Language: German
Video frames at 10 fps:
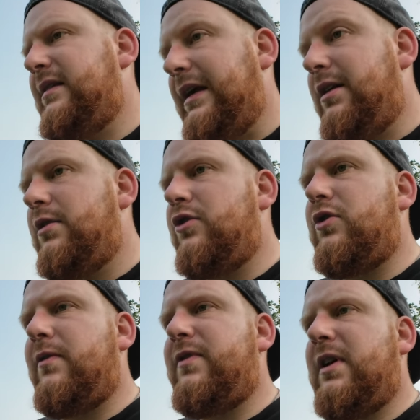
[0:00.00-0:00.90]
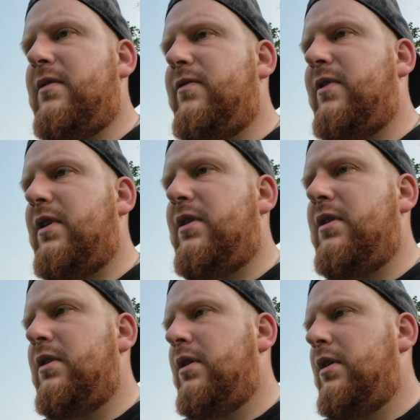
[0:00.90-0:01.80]
technisch auf jeden
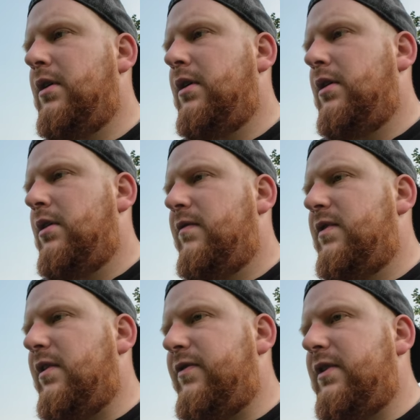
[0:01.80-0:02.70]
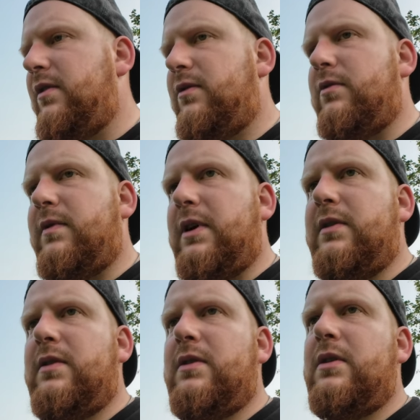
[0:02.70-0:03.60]
Fall wieder fit ist
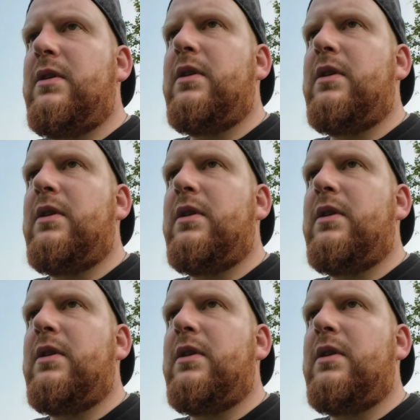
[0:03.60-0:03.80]
soweit.